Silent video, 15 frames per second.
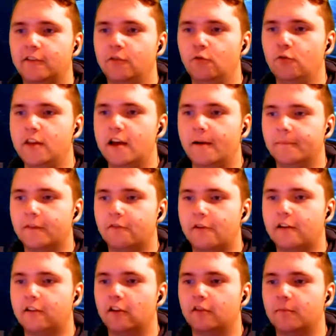Lugia.
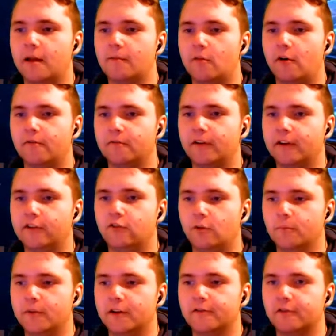Zwei Slots bleiben offen, weil ich
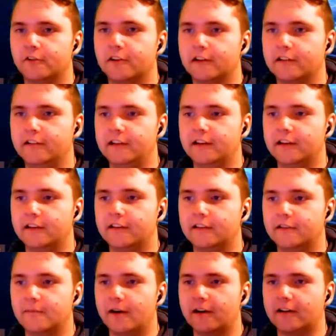dumm bin und das nie richtig
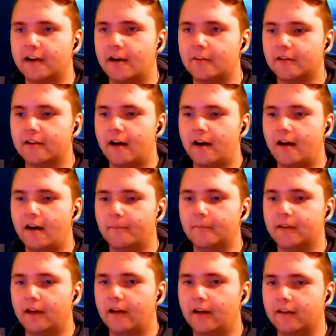gemacht habe, da
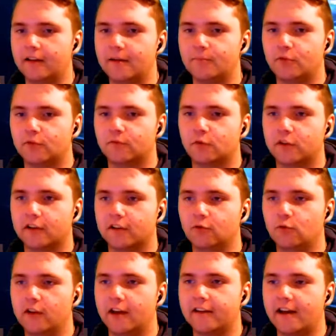an, an dem Punkt, wo ich das
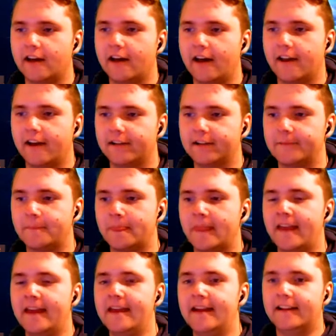Lugia da gerade hatte.
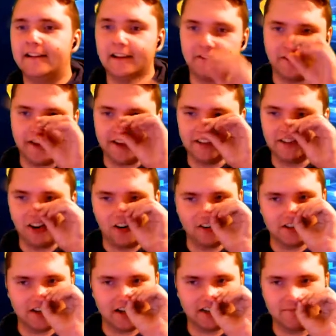Deswegen,
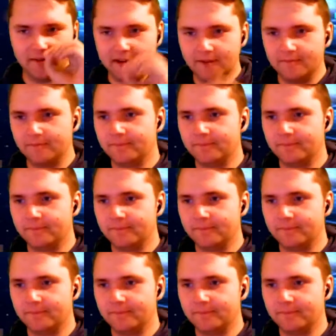don't judge me!